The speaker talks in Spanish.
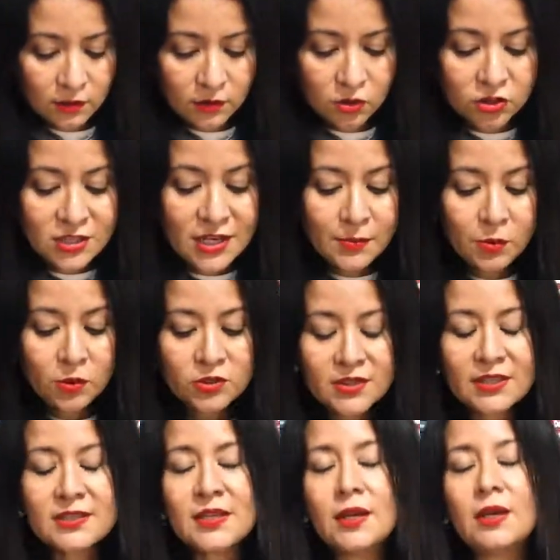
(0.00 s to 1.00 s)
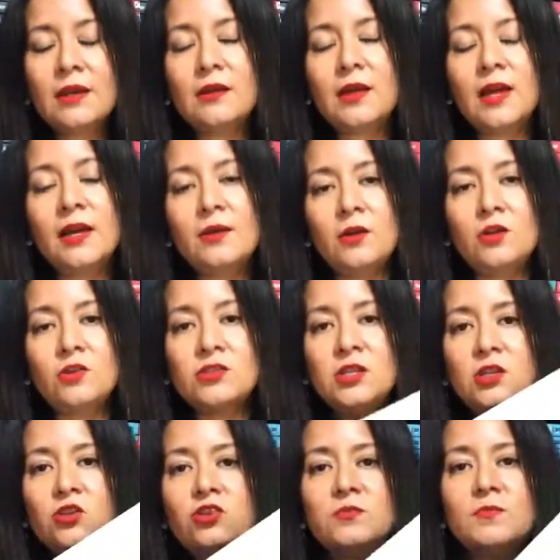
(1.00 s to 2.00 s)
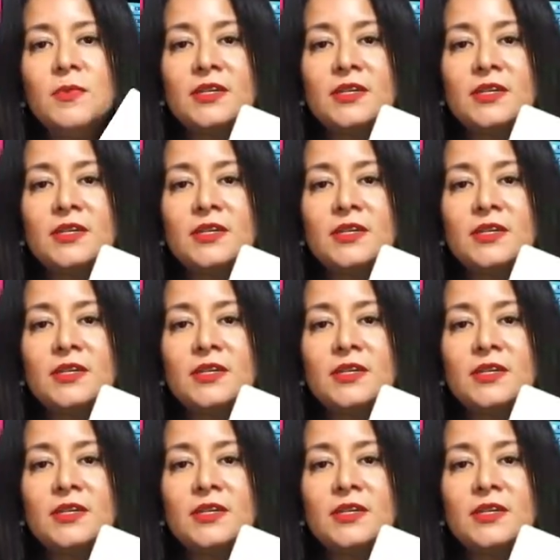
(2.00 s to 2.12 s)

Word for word: Los libros que, que los niños